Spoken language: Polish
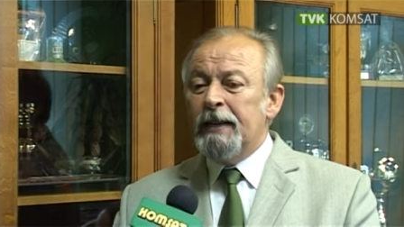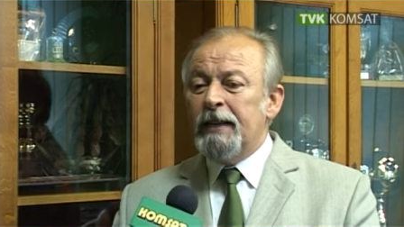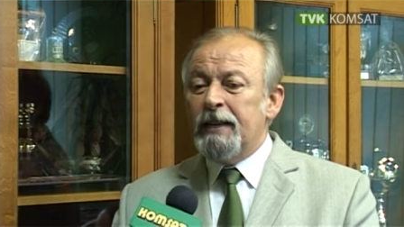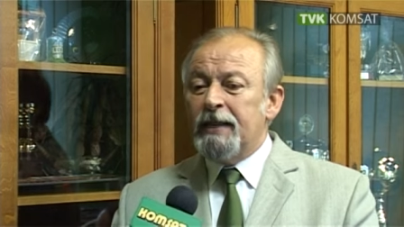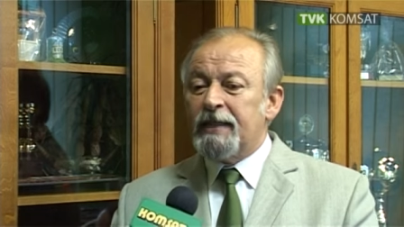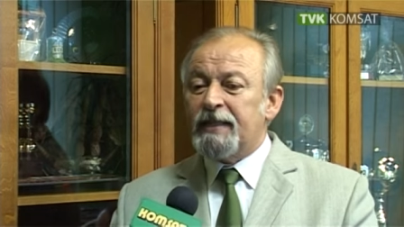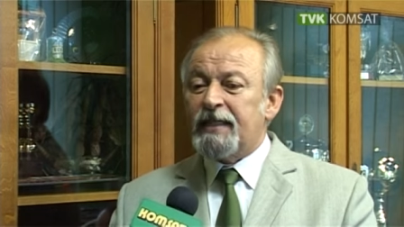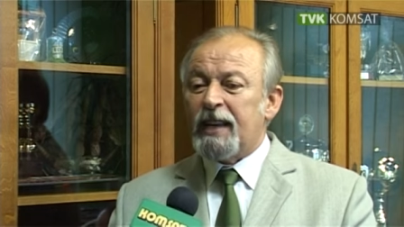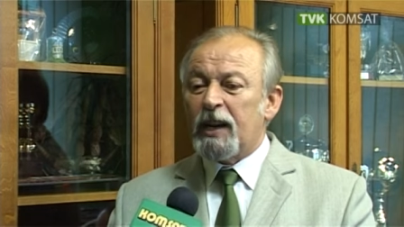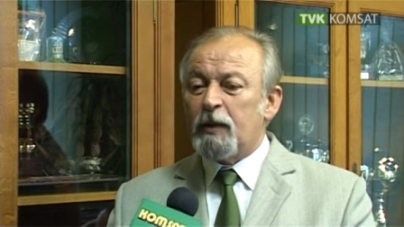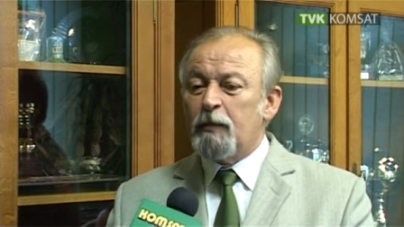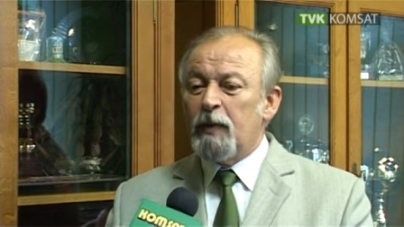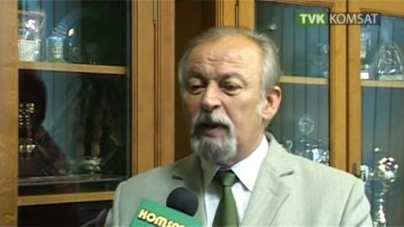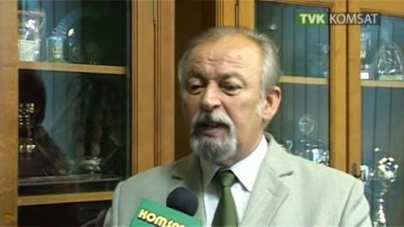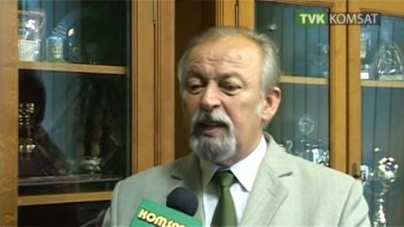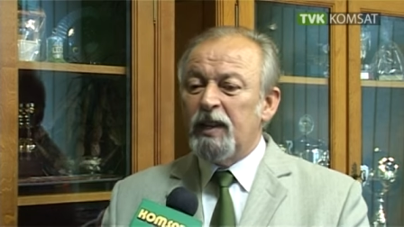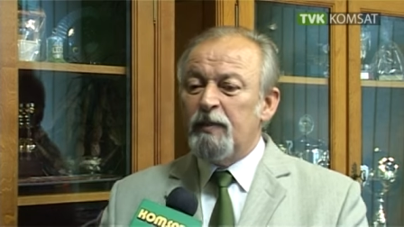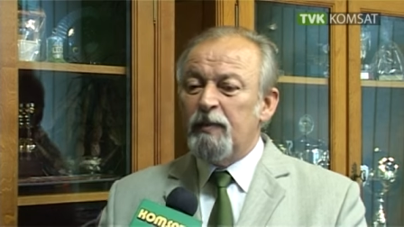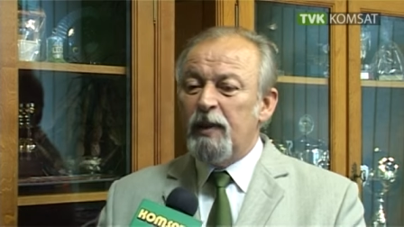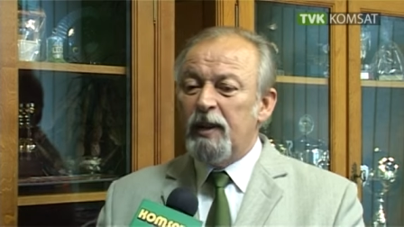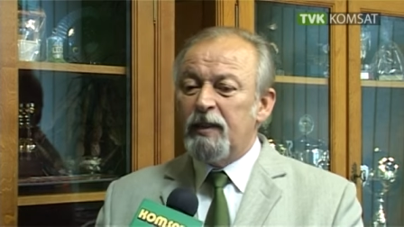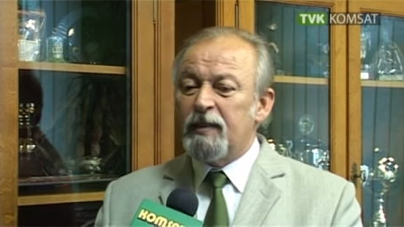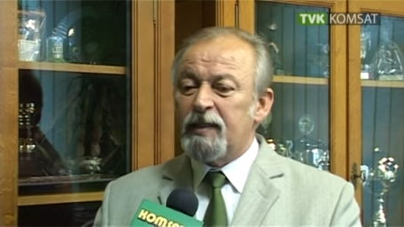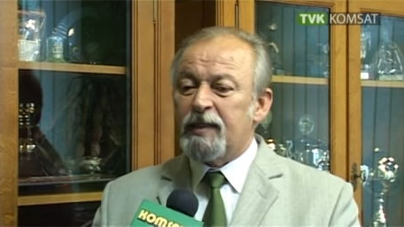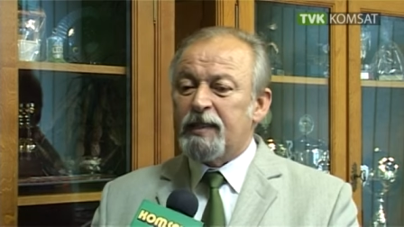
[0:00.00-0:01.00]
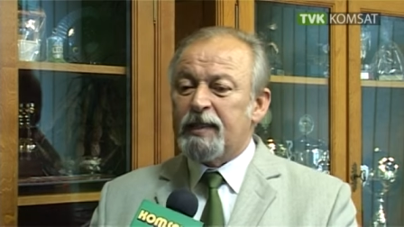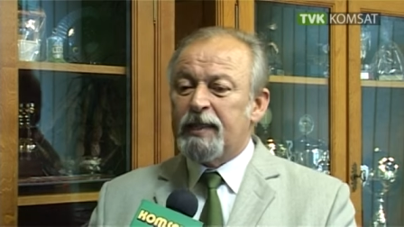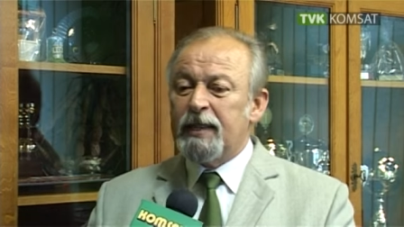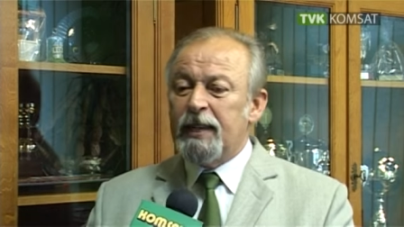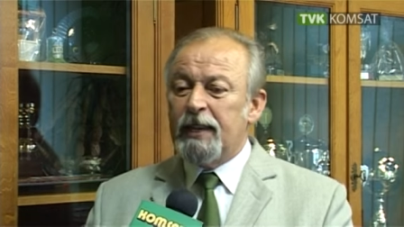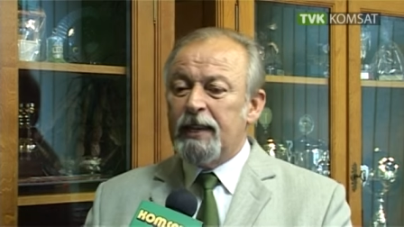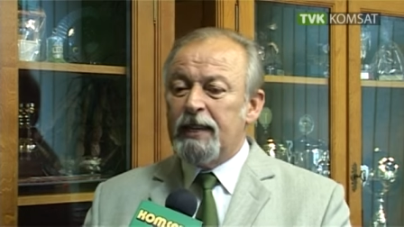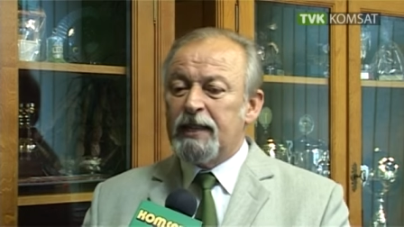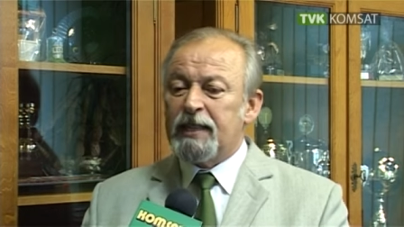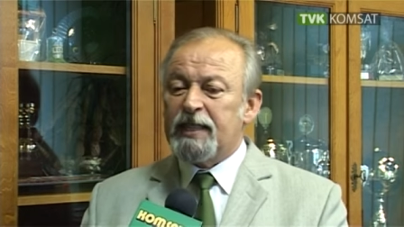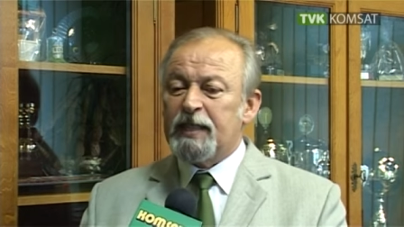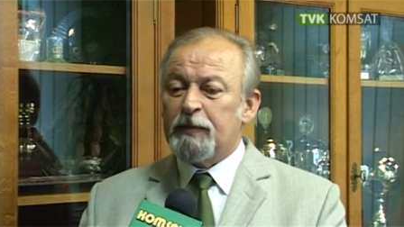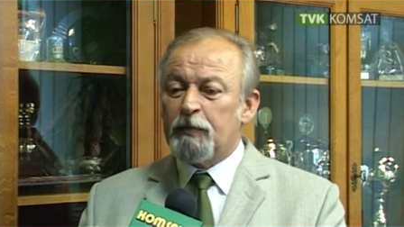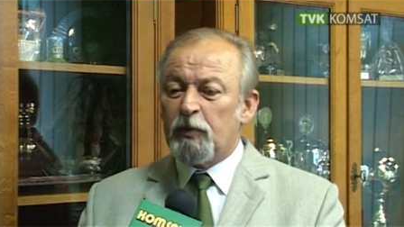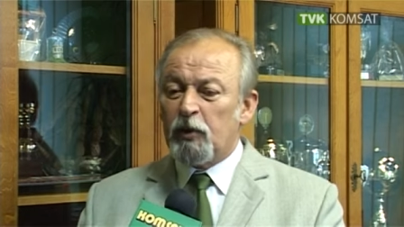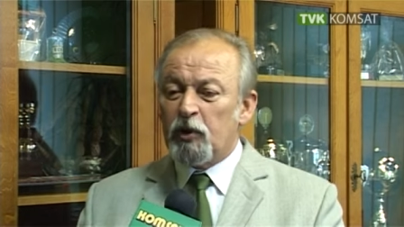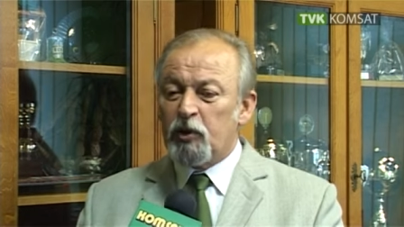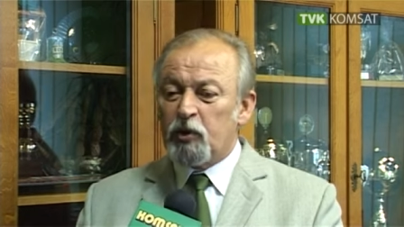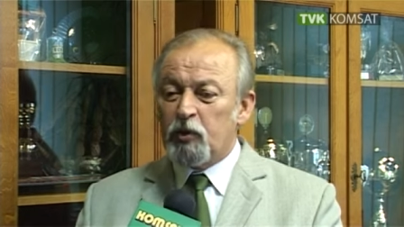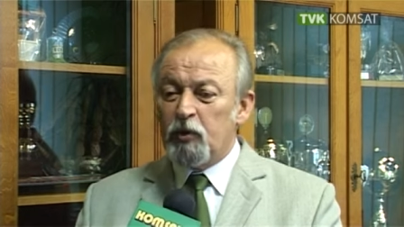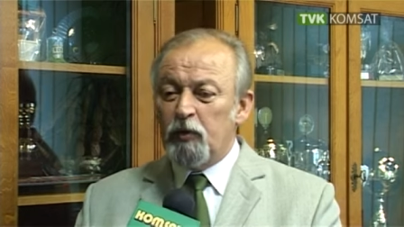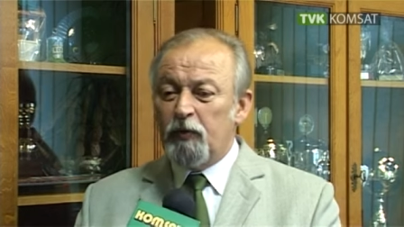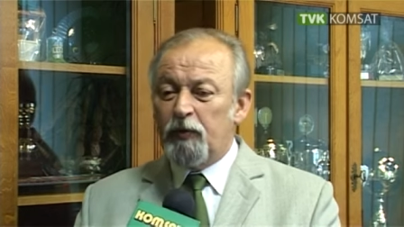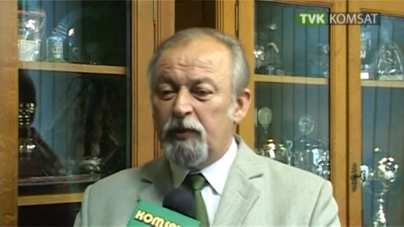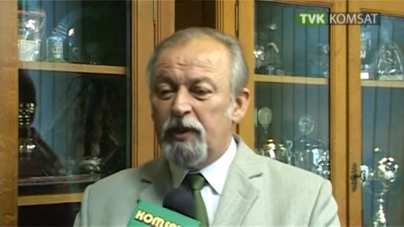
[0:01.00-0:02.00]
zakłady mięsne z
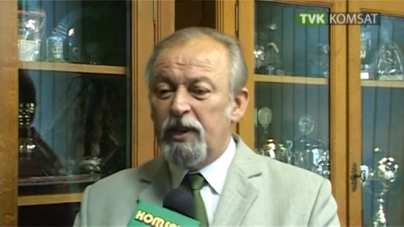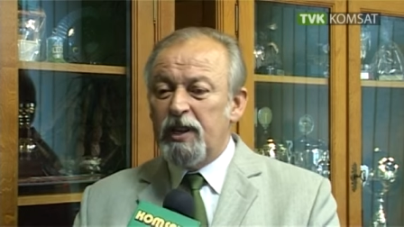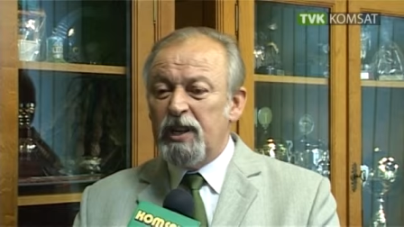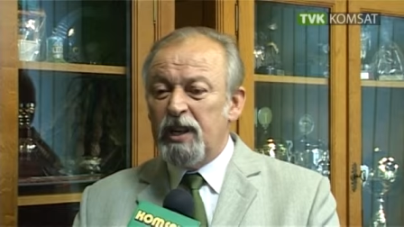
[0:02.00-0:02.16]
Proszówki